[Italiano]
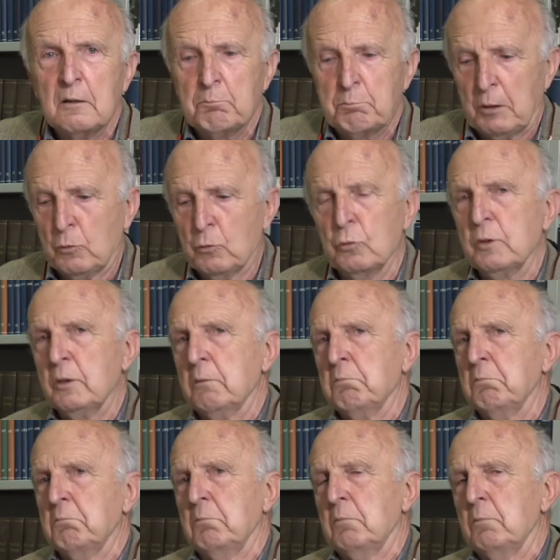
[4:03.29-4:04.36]
Per cui
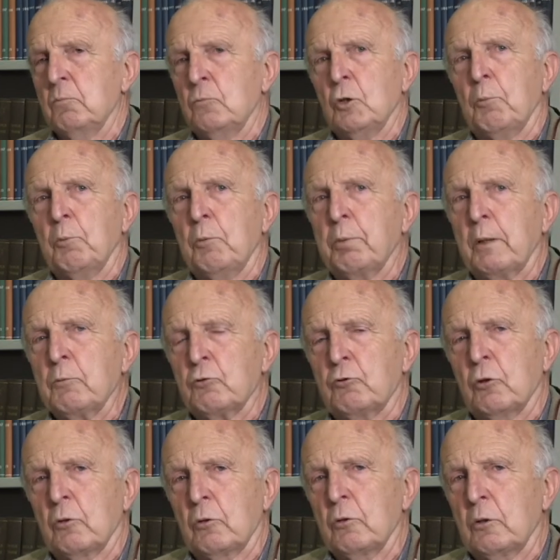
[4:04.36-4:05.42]
dopo il primo
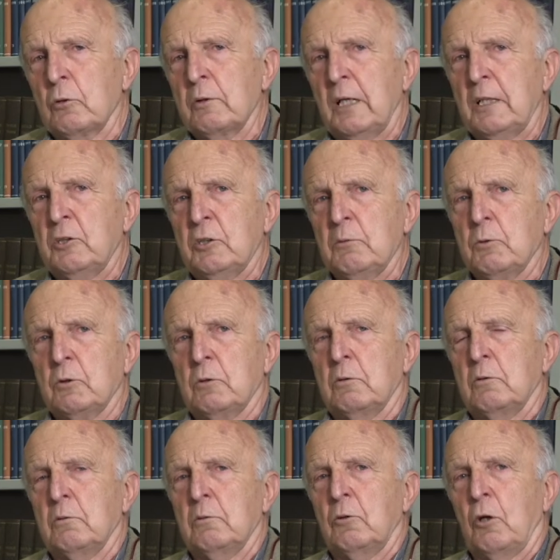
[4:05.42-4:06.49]
giorno ero decimo,
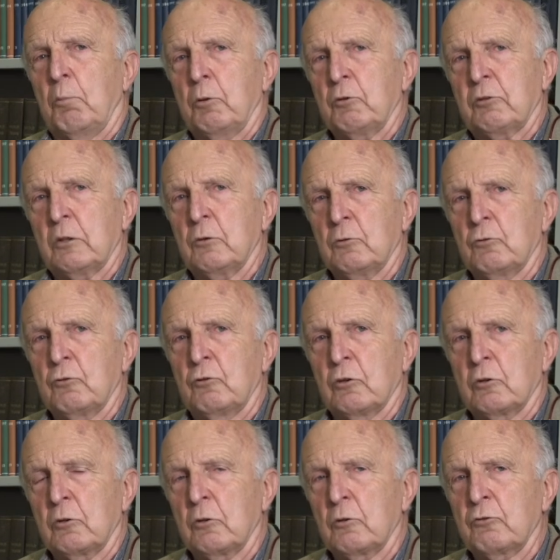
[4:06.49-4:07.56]
dopo il secondo
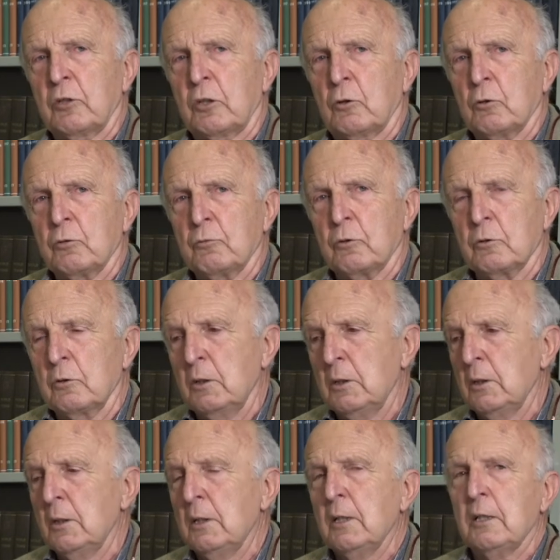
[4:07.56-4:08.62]
giorno ero secondo,
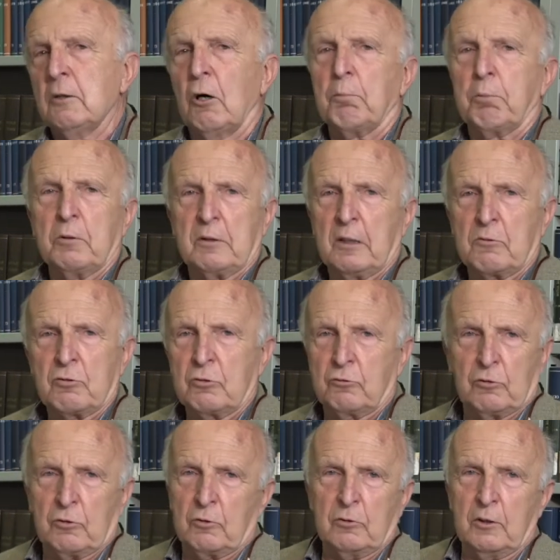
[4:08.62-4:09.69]
e dopo il terzo
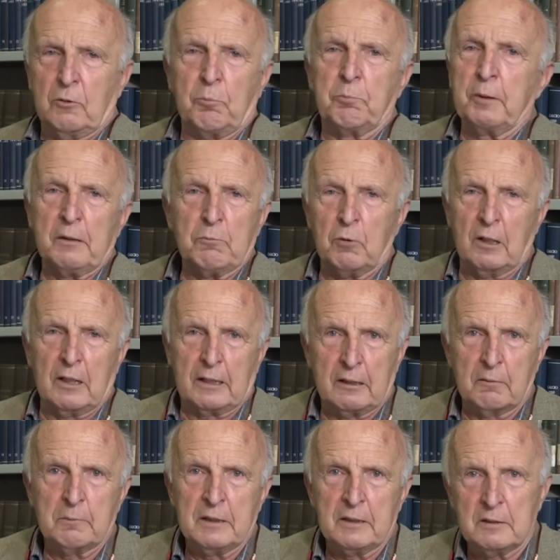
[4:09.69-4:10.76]
giorno ero primo
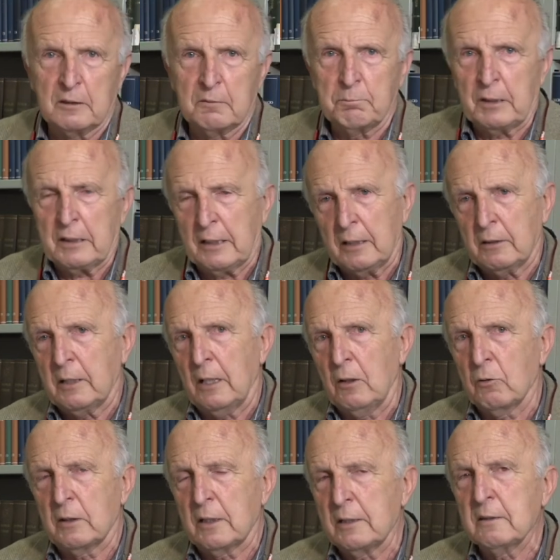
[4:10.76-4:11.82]
largamente, perché
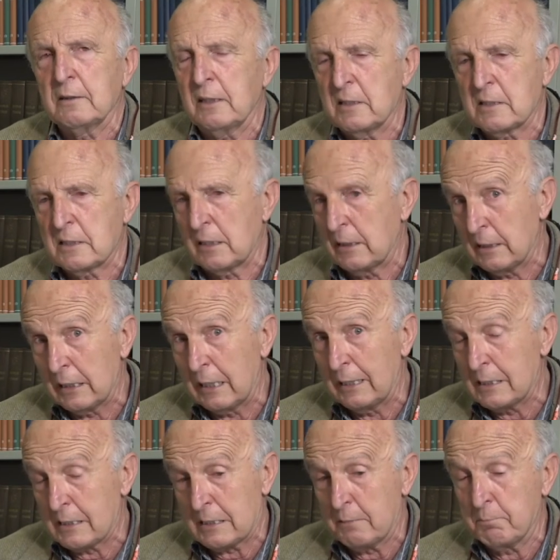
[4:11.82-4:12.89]
quello che era in testa,
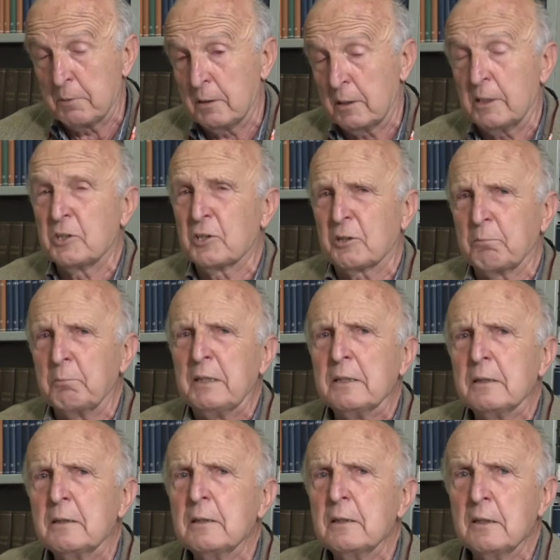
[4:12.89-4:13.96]
l'inglese Richard
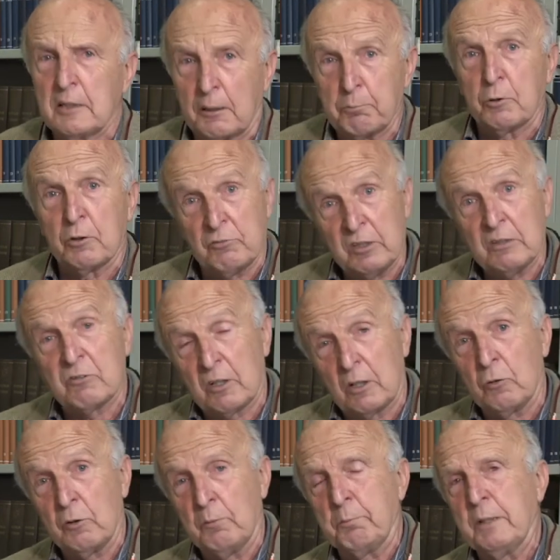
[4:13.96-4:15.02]
Mead, che poi vinse
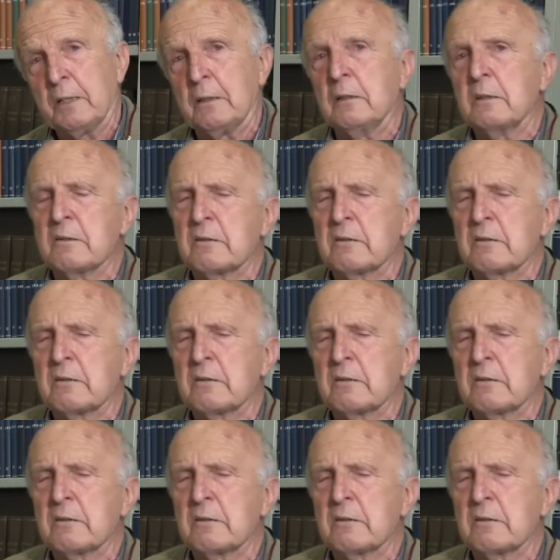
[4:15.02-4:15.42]
le Olimpiadi nel